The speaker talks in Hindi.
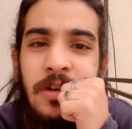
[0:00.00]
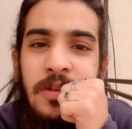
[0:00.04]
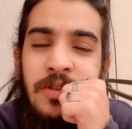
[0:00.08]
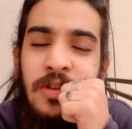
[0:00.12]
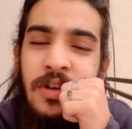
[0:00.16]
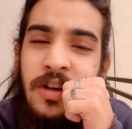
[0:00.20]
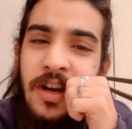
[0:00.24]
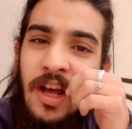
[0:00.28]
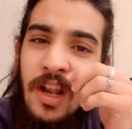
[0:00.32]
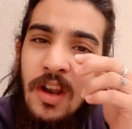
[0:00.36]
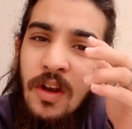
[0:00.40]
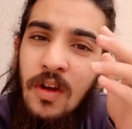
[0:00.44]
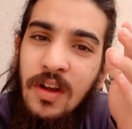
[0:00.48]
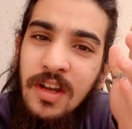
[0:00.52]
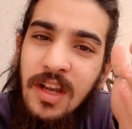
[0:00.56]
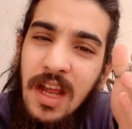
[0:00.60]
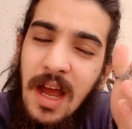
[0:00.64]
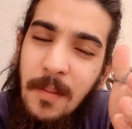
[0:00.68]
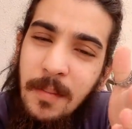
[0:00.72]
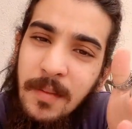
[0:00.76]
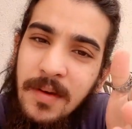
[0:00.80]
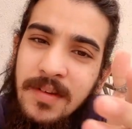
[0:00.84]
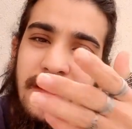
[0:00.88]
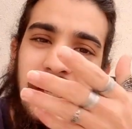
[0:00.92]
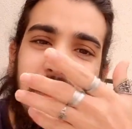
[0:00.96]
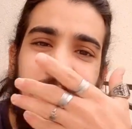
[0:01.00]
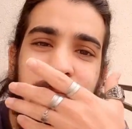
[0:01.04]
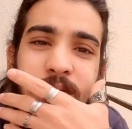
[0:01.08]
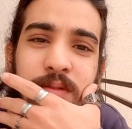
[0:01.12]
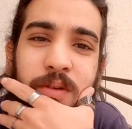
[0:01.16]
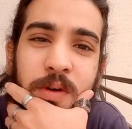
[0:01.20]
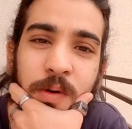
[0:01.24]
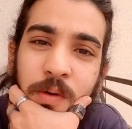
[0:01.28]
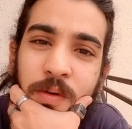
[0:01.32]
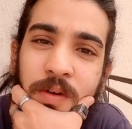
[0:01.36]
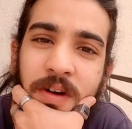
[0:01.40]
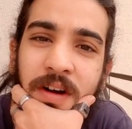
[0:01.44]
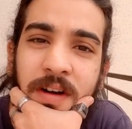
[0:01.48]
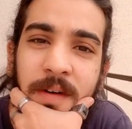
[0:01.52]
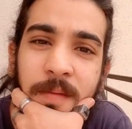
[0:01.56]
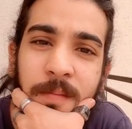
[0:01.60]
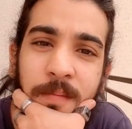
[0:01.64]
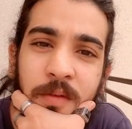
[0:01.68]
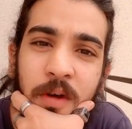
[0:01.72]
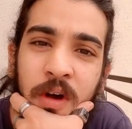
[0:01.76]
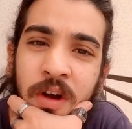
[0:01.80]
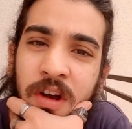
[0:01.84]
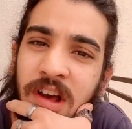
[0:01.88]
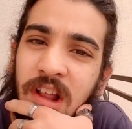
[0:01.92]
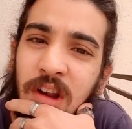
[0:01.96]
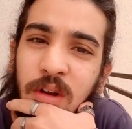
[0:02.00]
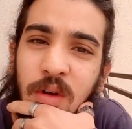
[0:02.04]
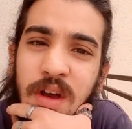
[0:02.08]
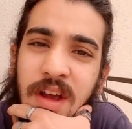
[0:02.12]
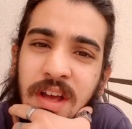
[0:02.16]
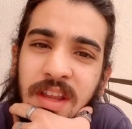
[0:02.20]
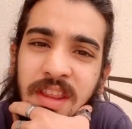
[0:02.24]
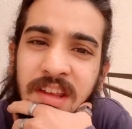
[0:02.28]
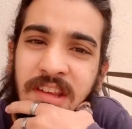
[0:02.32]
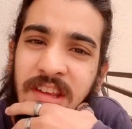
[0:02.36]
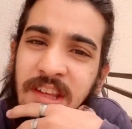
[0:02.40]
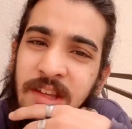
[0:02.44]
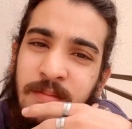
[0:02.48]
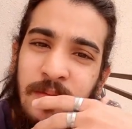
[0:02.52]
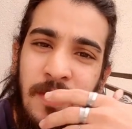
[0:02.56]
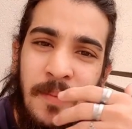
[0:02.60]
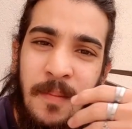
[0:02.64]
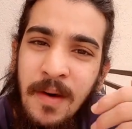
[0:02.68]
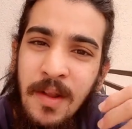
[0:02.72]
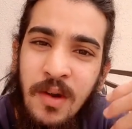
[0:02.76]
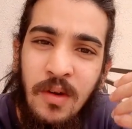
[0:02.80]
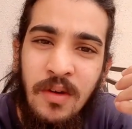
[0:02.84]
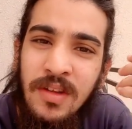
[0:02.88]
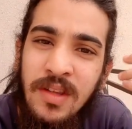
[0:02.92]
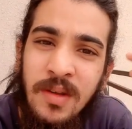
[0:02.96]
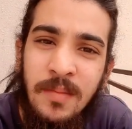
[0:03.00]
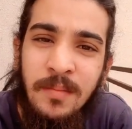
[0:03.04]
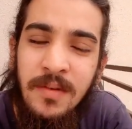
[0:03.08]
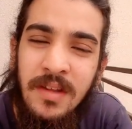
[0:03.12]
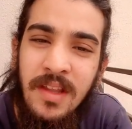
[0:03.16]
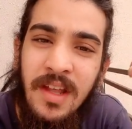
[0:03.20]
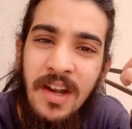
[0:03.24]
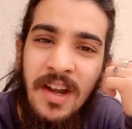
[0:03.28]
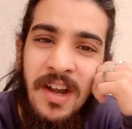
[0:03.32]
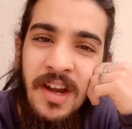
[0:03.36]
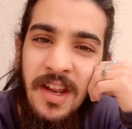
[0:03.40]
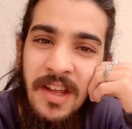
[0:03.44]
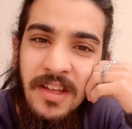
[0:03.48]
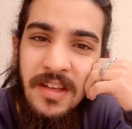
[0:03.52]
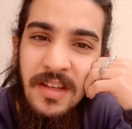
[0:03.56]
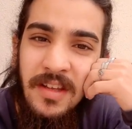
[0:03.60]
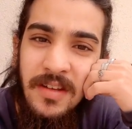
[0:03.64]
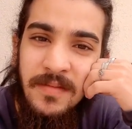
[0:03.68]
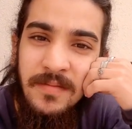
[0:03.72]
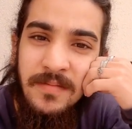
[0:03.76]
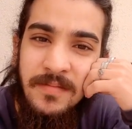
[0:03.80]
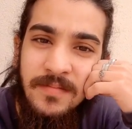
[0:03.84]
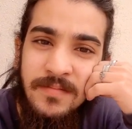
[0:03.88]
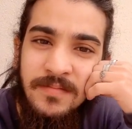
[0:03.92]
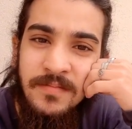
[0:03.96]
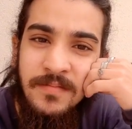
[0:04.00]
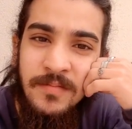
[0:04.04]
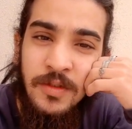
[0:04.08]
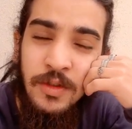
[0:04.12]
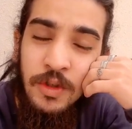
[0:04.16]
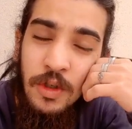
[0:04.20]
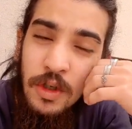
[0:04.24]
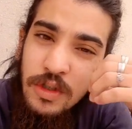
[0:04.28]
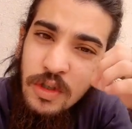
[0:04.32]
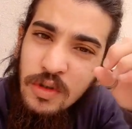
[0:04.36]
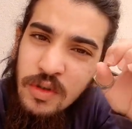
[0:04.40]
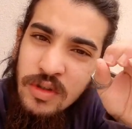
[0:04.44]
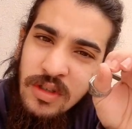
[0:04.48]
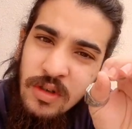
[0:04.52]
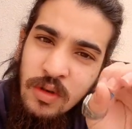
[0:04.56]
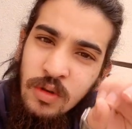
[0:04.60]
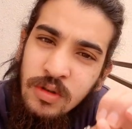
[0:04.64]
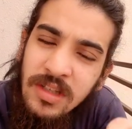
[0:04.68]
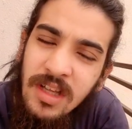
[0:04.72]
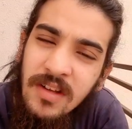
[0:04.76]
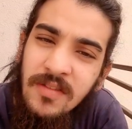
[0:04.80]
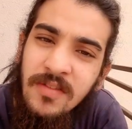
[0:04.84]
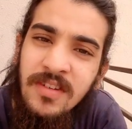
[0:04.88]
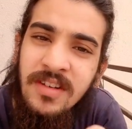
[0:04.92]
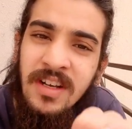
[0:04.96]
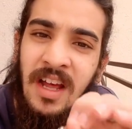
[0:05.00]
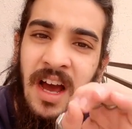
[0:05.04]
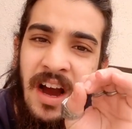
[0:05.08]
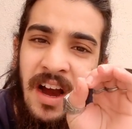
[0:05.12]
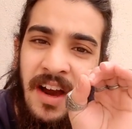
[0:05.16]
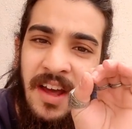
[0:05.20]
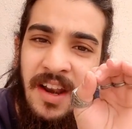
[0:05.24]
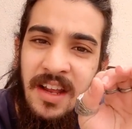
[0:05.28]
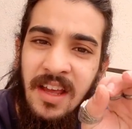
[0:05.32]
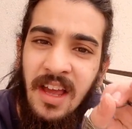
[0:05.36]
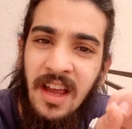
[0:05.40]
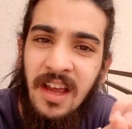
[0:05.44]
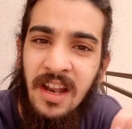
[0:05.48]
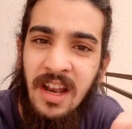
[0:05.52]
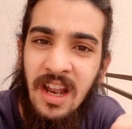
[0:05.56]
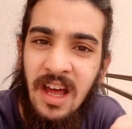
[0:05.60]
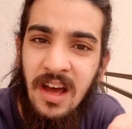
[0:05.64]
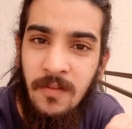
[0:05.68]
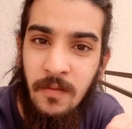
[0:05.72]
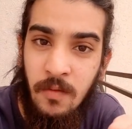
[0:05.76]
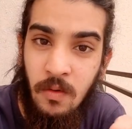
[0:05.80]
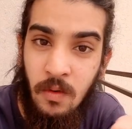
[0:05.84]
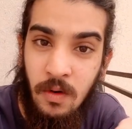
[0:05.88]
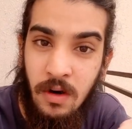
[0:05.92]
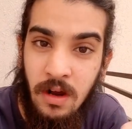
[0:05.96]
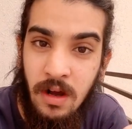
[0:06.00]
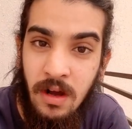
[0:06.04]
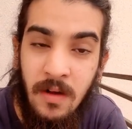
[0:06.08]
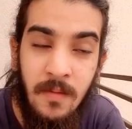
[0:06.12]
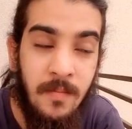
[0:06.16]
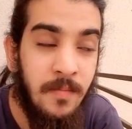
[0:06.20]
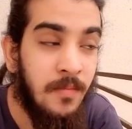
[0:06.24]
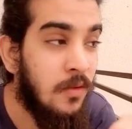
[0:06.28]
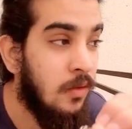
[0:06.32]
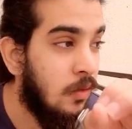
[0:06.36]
तो कल को ये आपके साथ भी होगा और कल को कहते हैं कि इसमें हमारी कोई जिम्मेदारी नहीं है जो तो उद्धव ठाकरे के खिलाफ होगा